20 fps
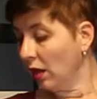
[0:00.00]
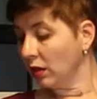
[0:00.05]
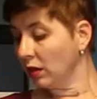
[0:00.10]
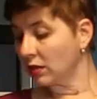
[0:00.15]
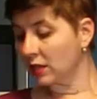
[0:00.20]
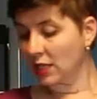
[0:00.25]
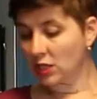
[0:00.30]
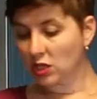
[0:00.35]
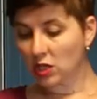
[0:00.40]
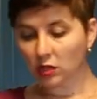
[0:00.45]

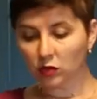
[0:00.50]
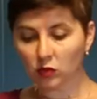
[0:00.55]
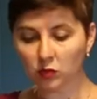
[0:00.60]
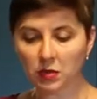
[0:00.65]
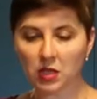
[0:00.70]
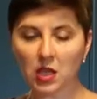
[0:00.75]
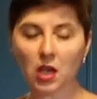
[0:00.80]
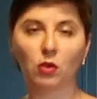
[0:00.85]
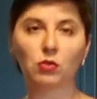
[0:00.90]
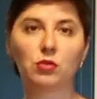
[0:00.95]
Сначала у
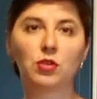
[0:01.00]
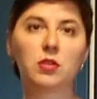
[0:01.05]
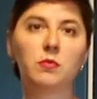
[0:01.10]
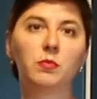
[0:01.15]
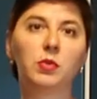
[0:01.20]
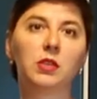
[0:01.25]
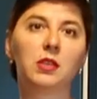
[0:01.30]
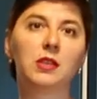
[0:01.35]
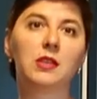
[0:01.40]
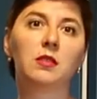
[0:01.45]
меня очень
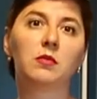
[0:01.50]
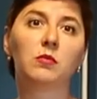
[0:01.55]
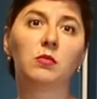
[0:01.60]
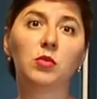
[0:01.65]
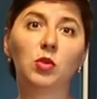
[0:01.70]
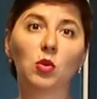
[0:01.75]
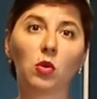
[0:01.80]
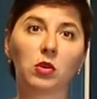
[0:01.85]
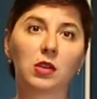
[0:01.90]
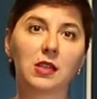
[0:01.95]
было
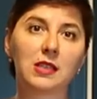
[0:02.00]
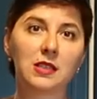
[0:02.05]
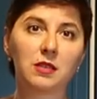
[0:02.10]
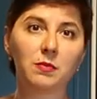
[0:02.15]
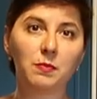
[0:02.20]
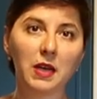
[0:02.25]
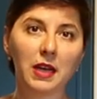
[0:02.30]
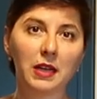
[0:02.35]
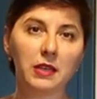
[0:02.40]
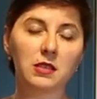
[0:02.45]
много
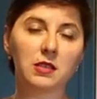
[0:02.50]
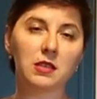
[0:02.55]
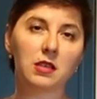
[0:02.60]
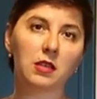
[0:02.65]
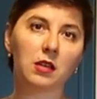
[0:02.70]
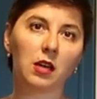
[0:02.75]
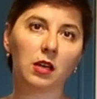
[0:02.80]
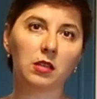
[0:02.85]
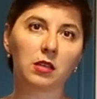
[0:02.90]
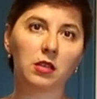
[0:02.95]
избязи,
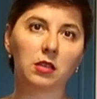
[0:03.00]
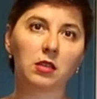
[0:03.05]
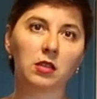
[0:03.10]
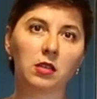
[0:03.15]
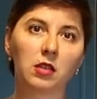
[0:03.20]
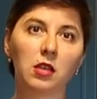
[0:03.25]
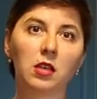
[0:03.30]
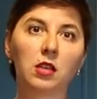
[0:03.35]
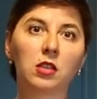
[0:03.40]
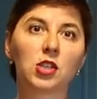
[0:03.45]
и как-то
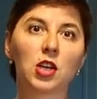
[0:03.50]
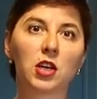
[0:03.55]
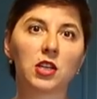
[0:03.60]
их